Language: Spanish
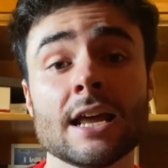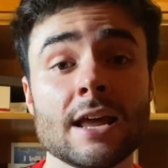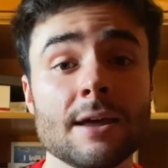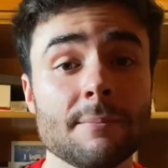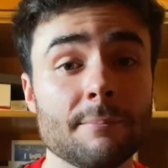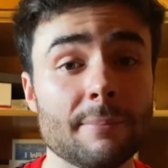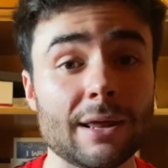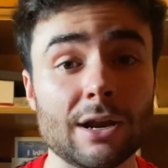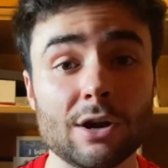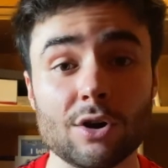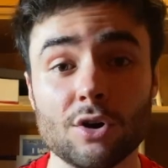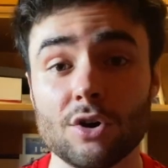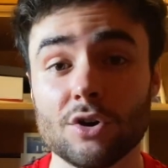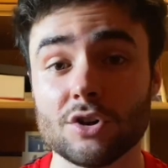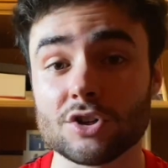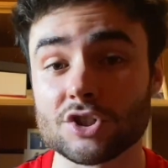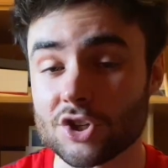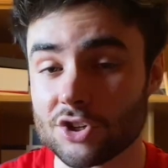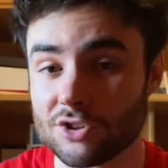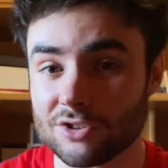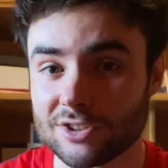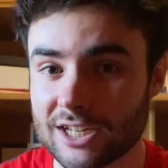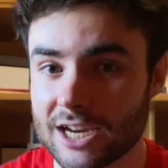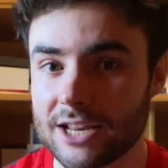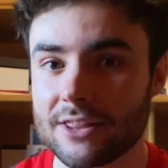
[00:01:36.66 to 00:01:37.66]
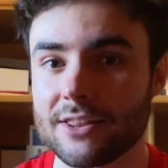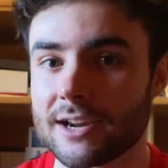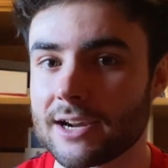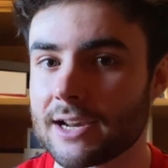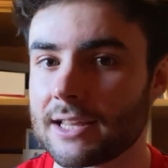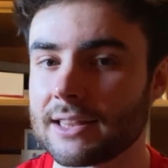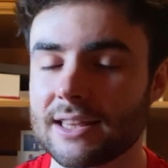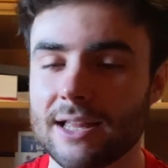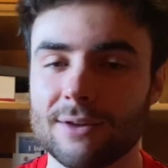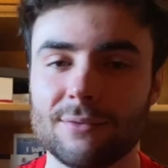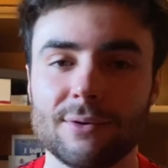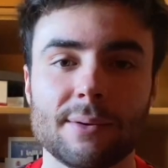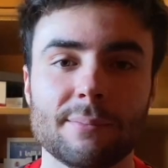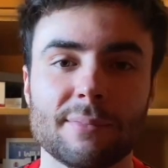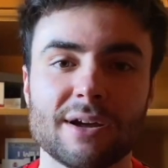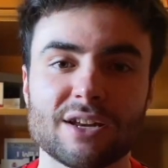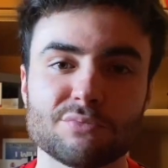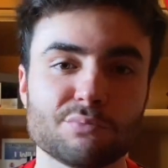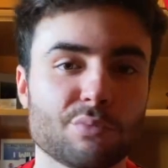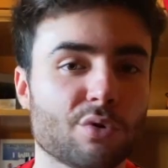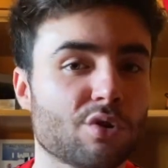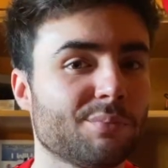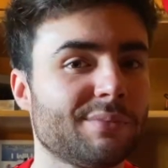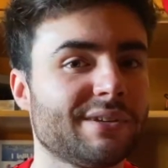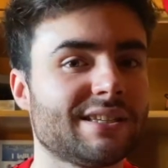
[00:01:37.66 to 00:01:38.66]
pero soy un trader rentable más
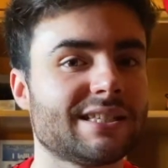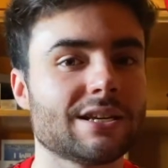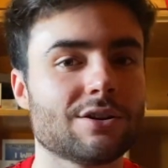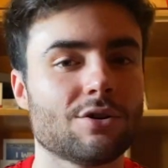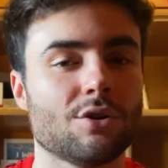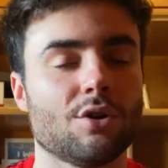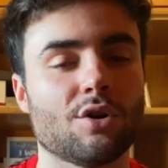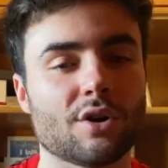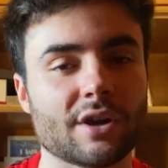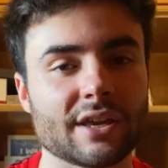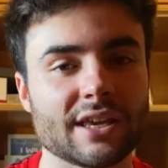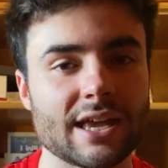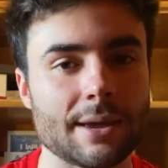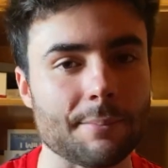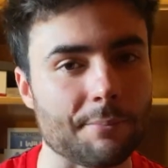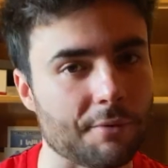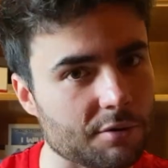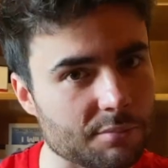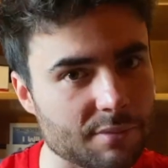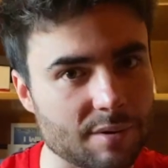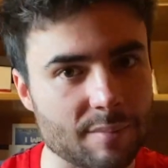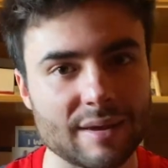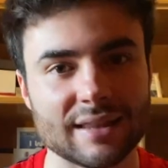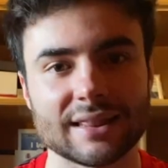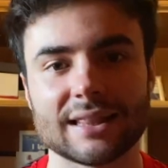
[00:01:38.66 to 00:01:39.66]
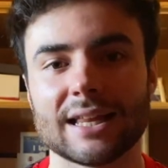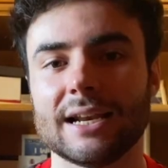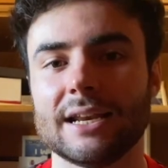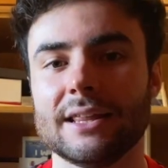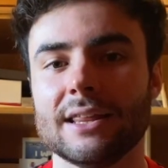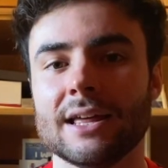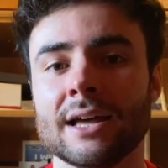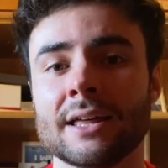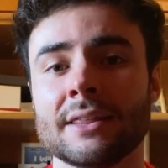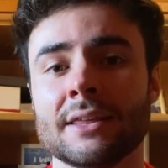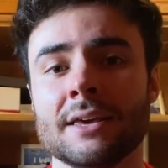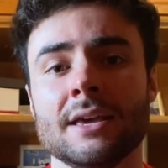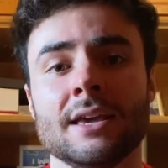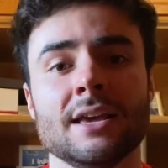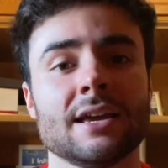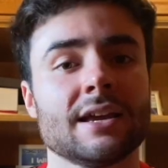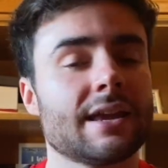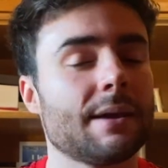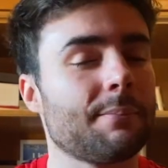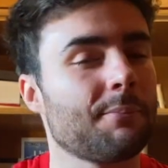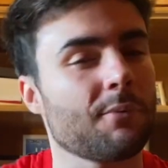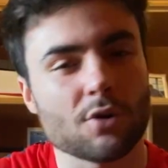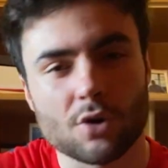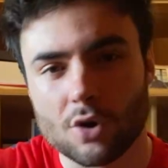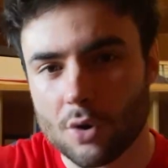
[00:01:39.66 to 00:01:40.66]
por mi psicología y por mi mentalidad que
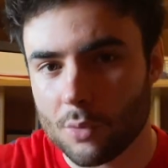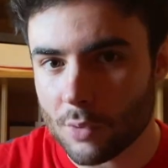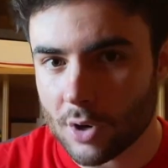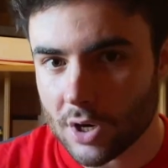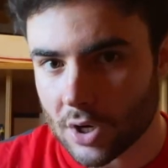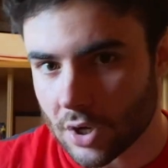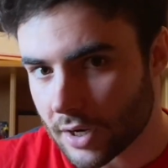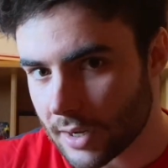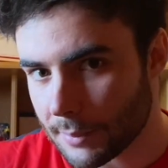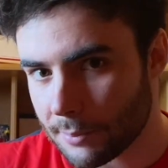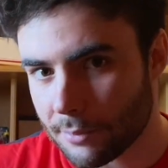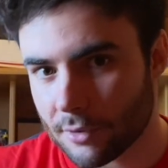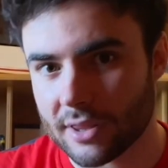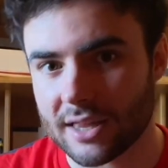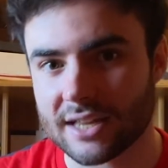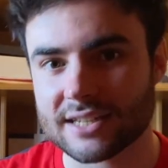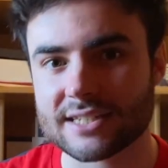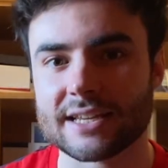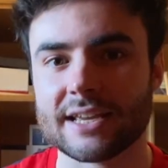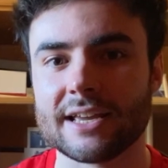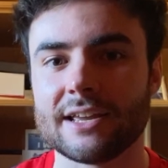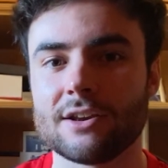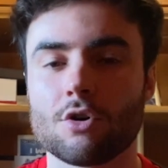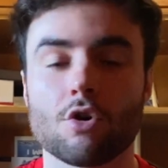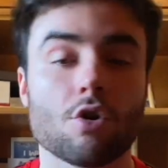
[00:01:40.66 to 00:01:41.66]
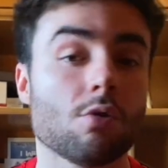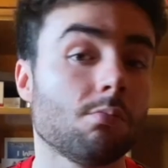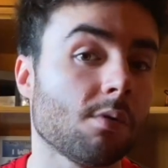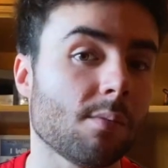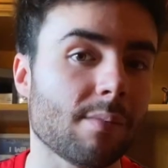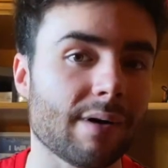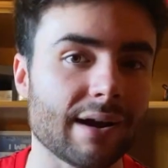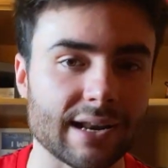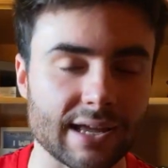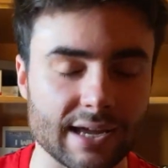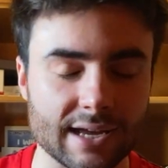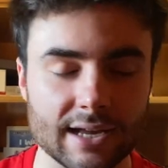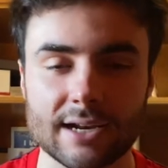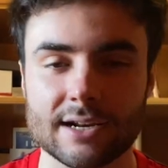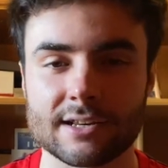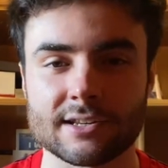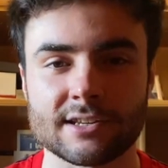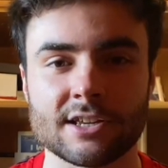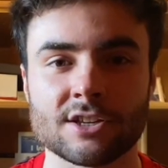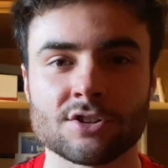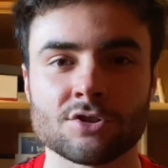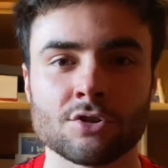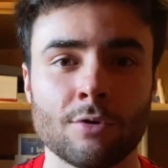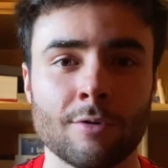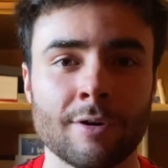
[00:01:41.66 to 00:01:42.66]
por lo bueno que pueda ser o cómo maneje el
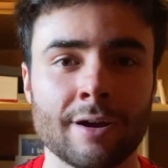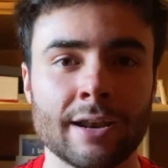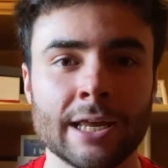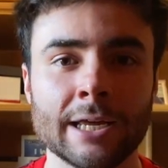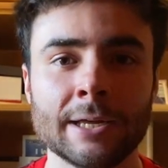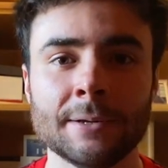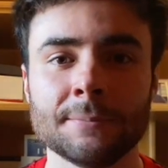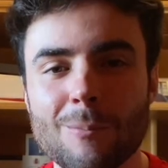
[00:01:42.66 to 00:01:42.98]
riesgo, ¿vale?